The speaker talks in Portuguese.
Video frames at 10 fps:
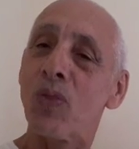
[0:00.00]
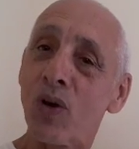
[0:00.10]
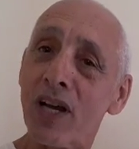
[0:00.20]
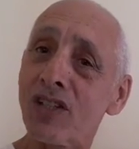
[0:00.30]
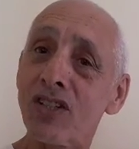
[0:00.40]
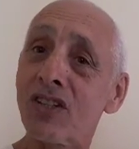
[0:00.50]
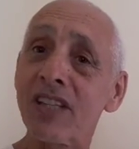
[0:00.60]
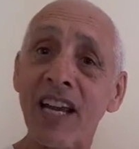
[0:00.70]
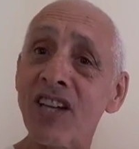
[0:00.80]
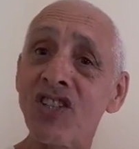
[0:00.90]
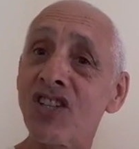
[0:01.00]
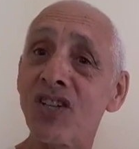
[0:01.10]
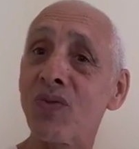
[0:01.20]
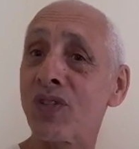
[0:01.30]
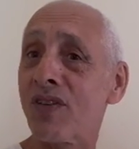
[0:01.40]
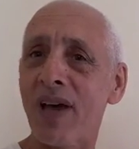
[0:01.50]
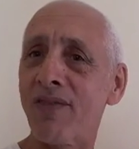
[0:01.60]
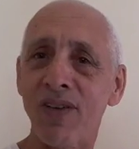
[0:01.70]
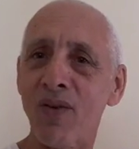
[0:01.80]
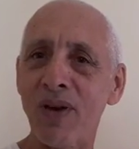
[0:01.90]
durante três dias você
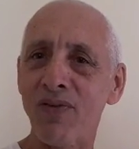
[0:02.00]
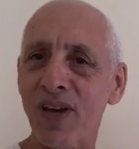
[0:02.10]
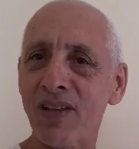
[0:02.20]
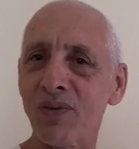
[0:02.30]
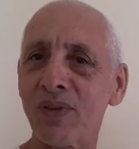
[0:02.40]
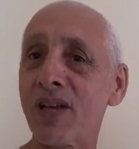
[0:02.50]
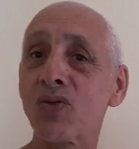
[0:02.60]
vai ver o efeito